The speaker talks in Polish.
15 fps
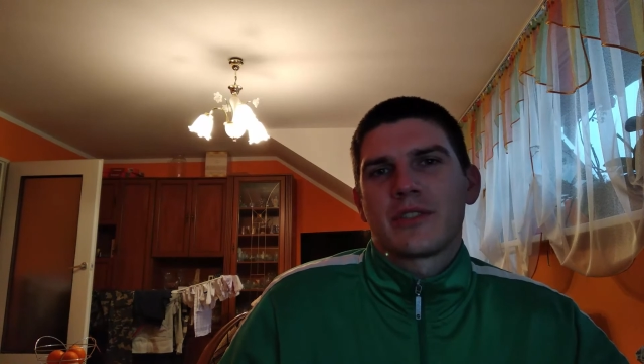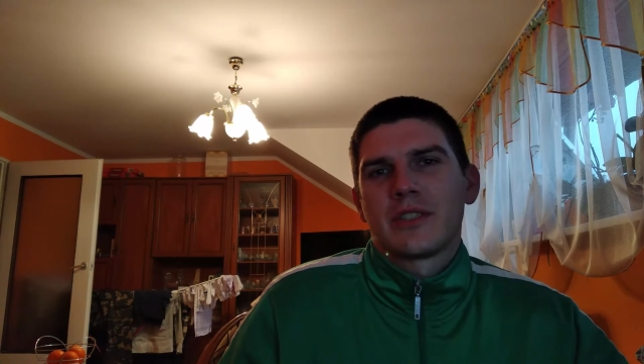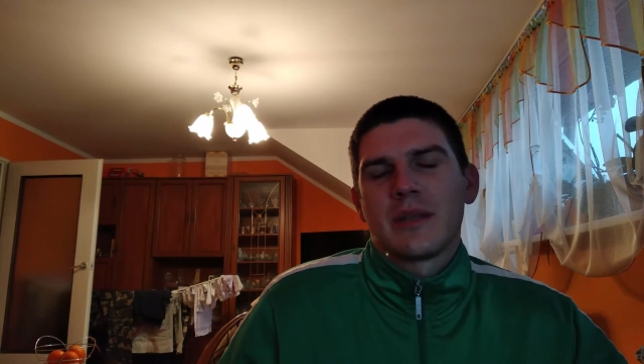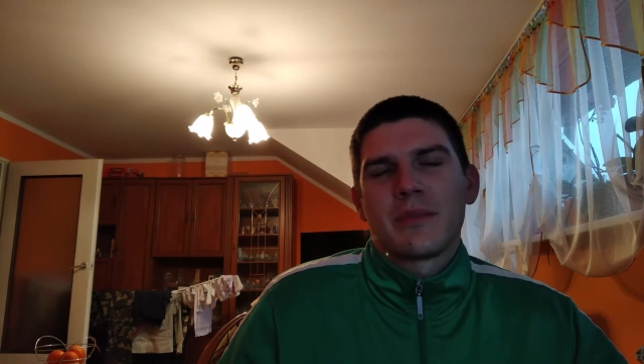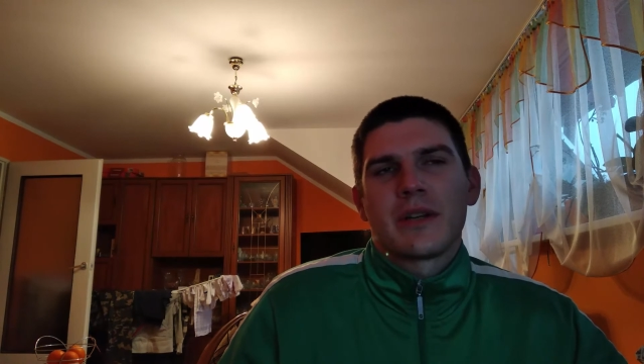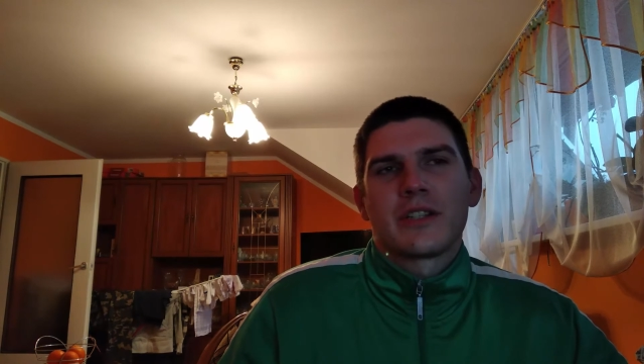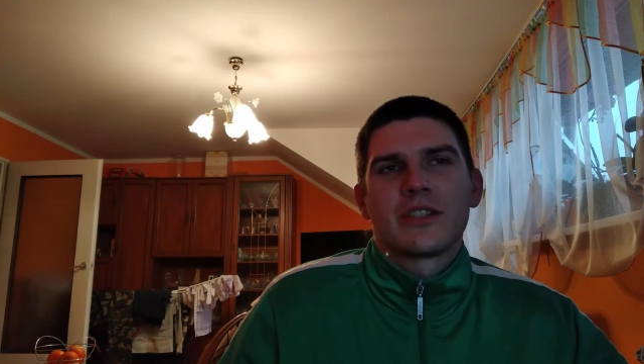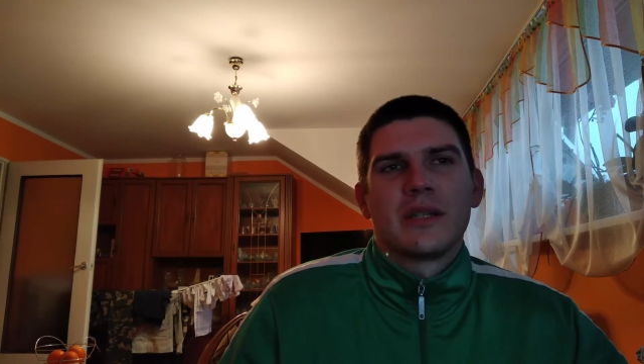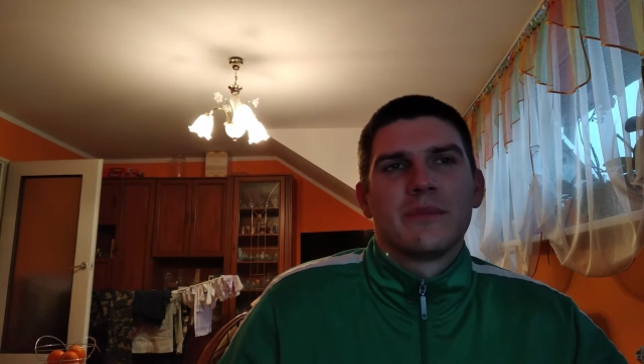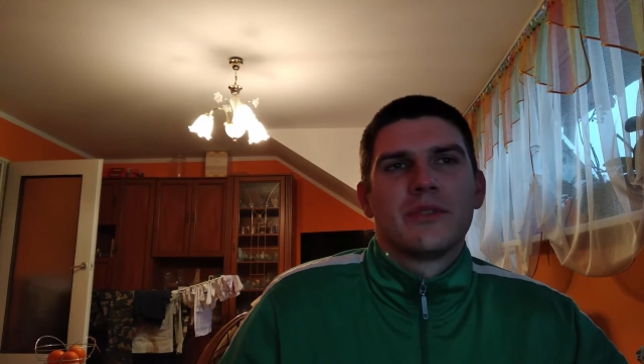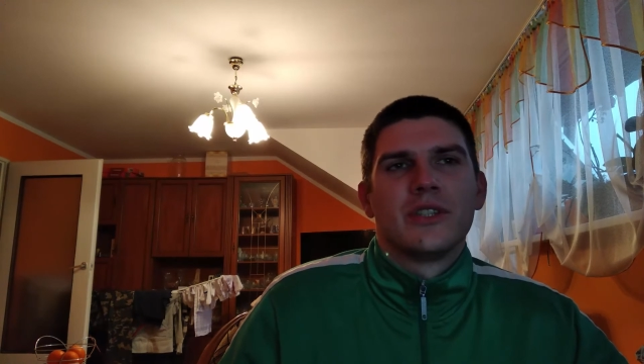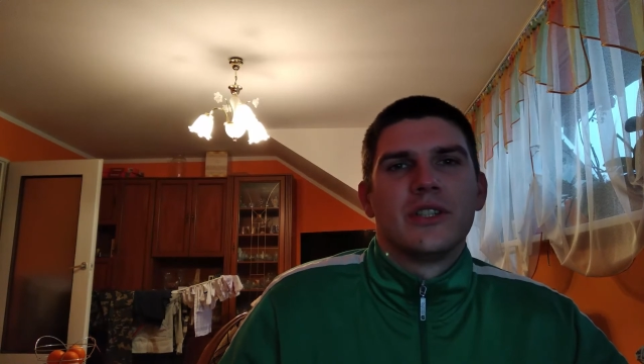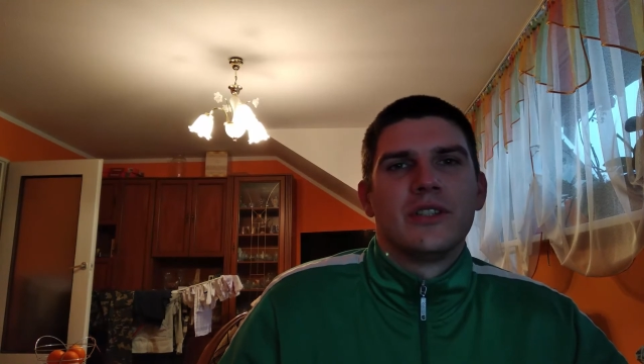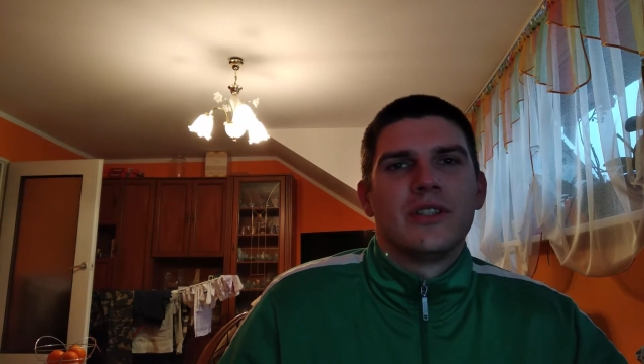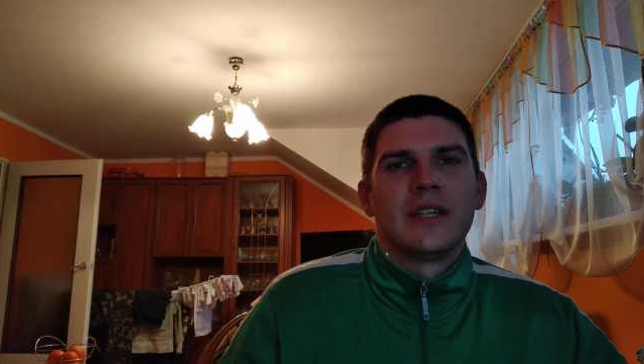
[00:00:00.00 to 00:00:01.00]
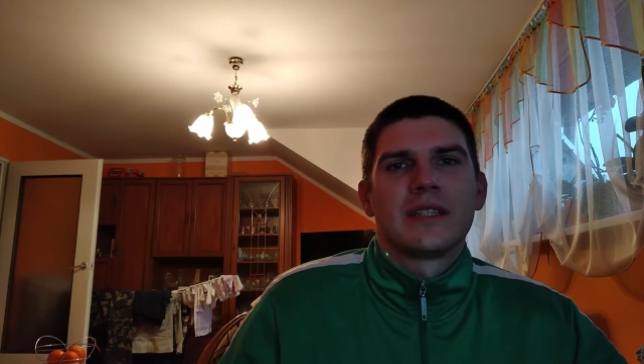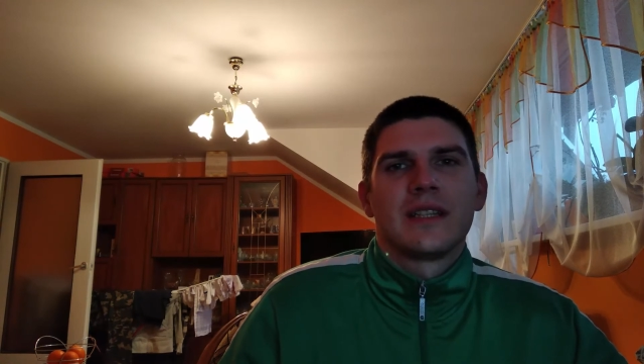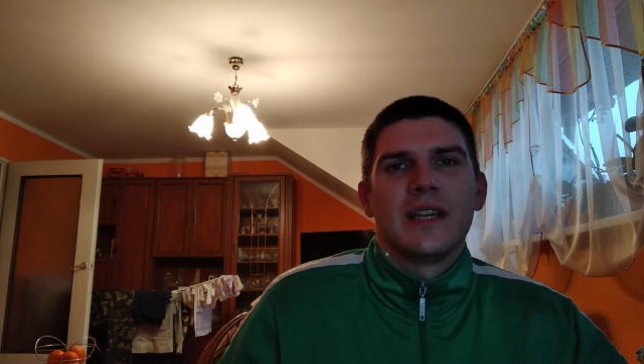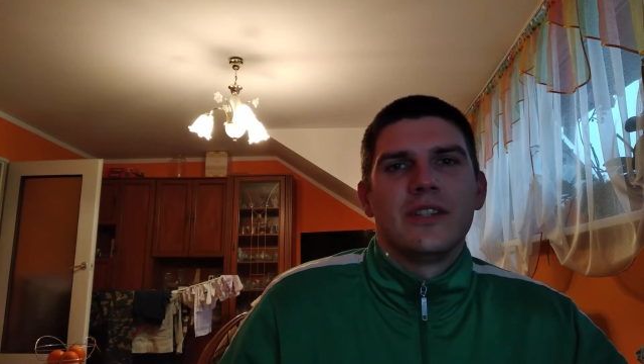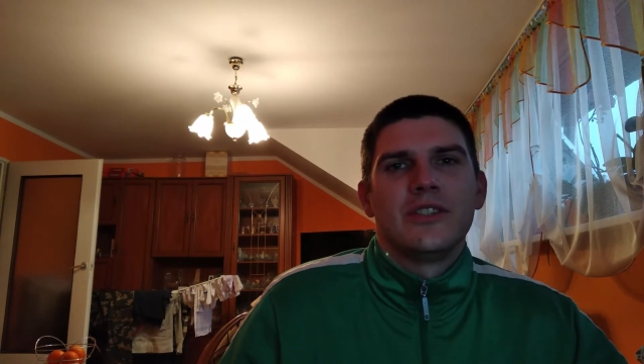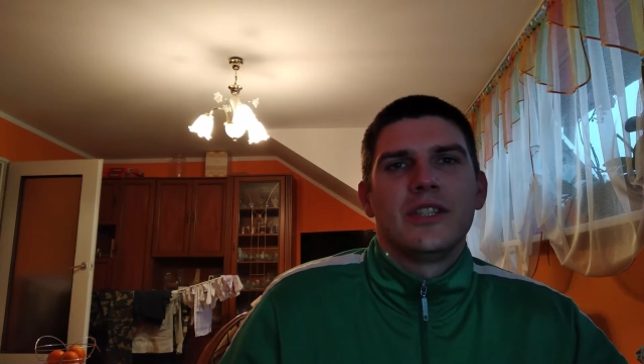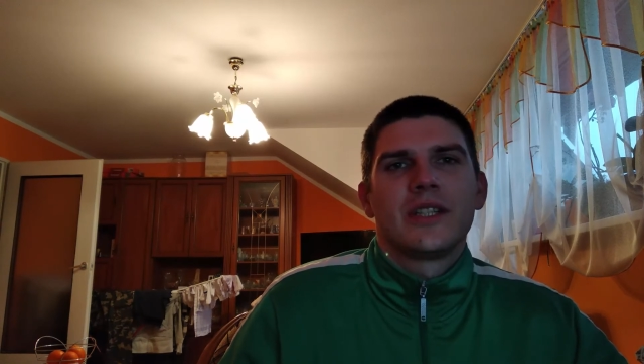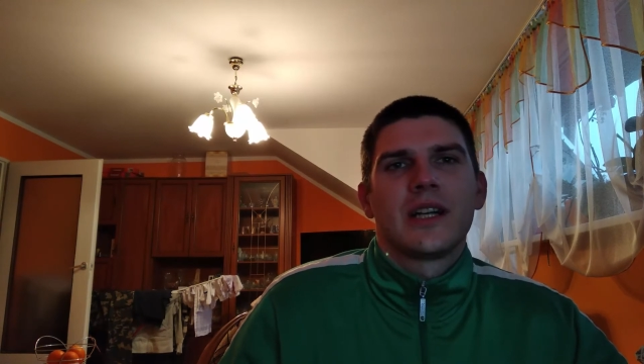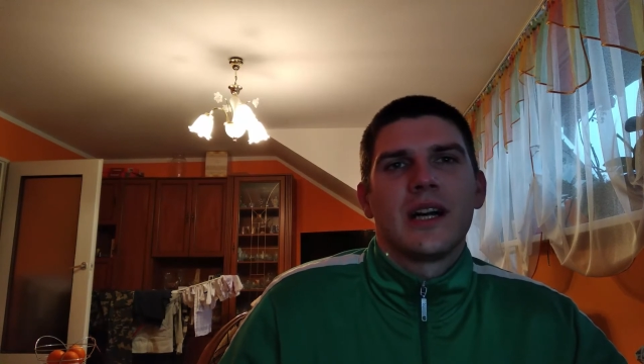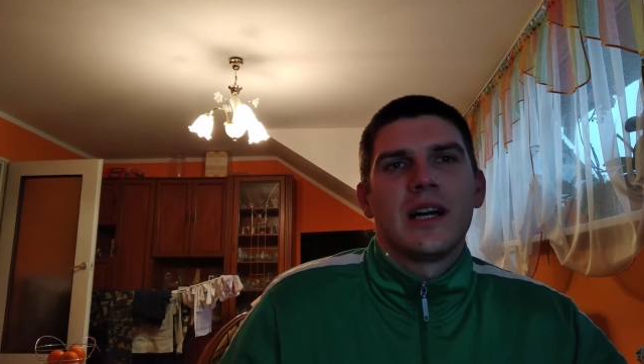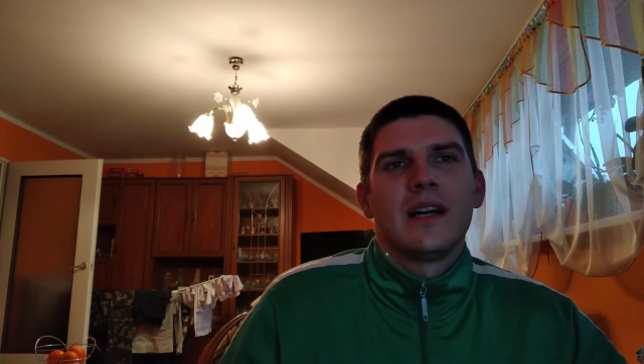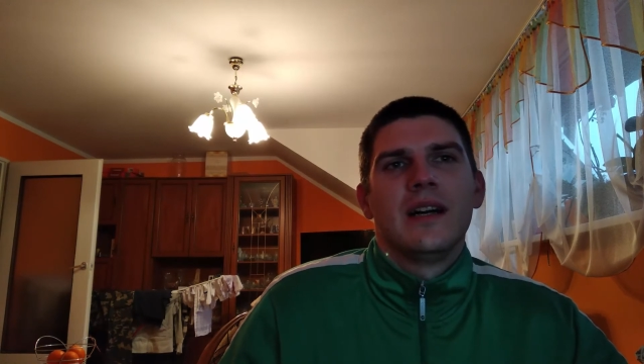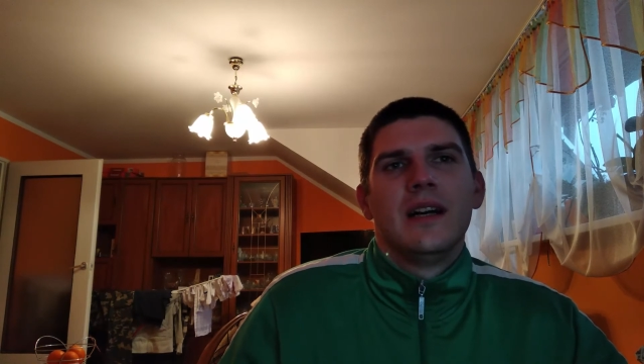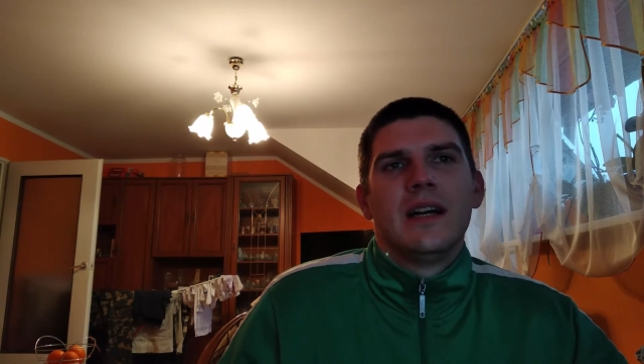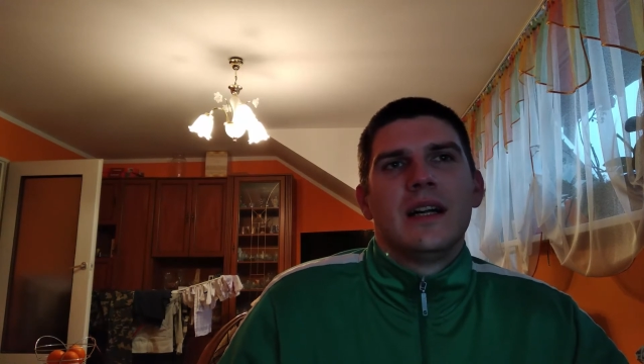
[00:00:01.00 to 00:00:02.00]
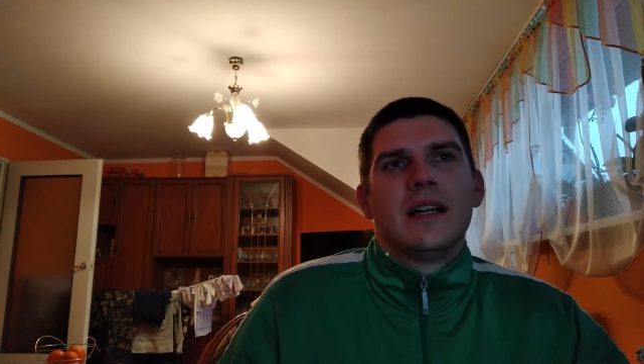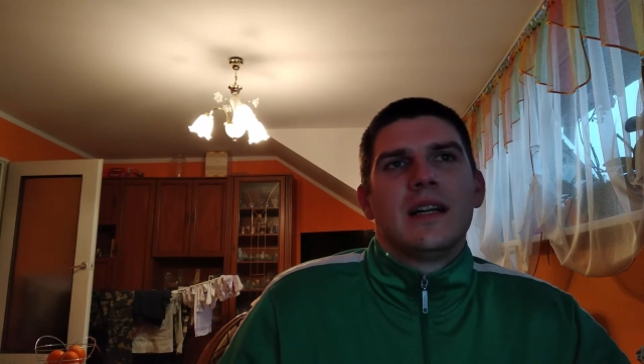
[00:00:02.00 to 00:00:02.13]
Zapraszam do ETS-ika,